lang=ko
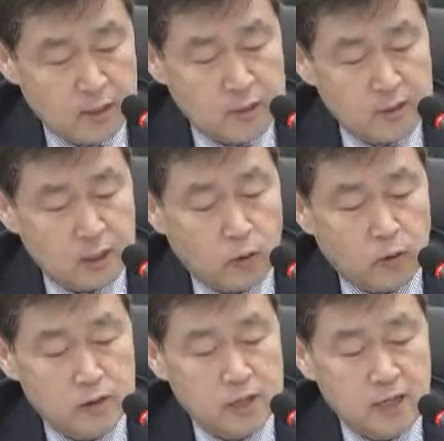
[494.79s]
현재
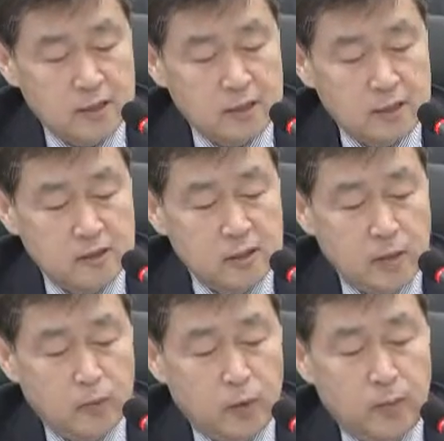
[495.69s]

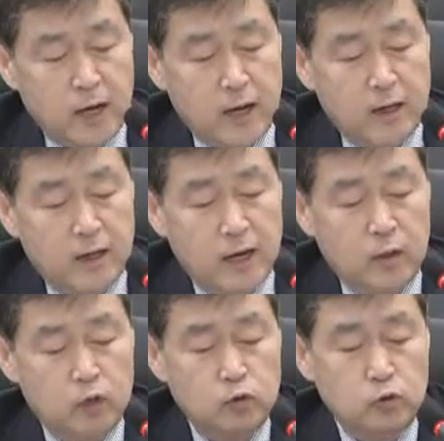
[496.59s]
공인사정사법안의
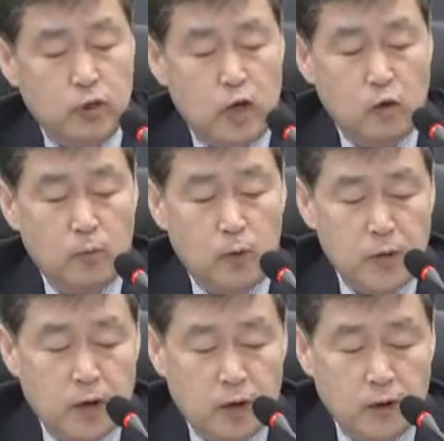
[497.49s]
뭐 주요 내용을
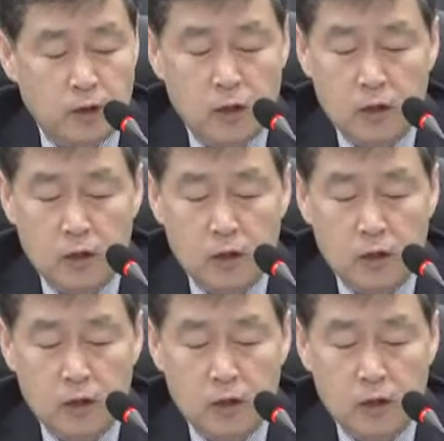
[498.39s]
보면